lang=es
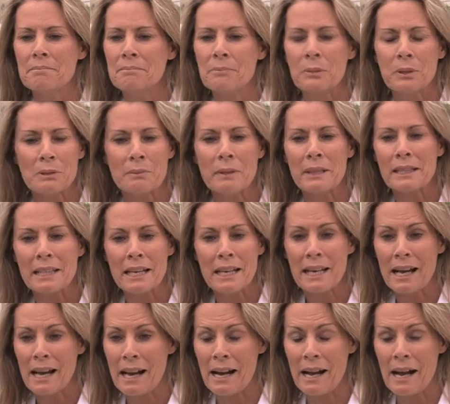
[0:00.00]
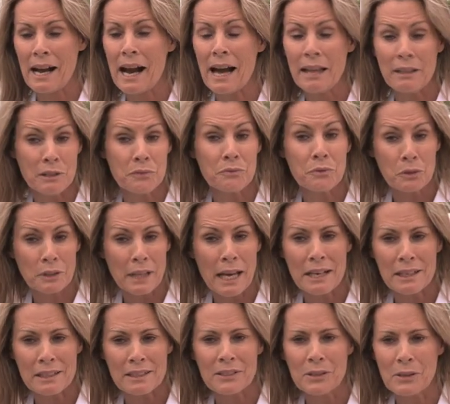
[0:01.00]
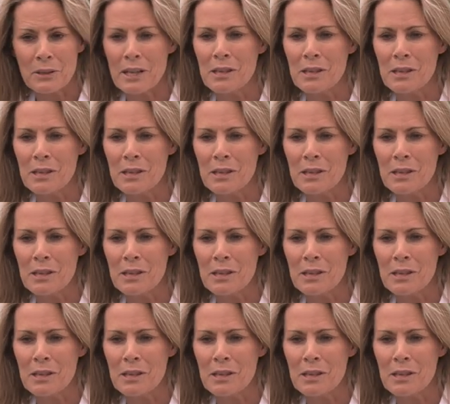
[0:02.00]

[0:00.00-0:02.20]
pues vendré a disfrutar con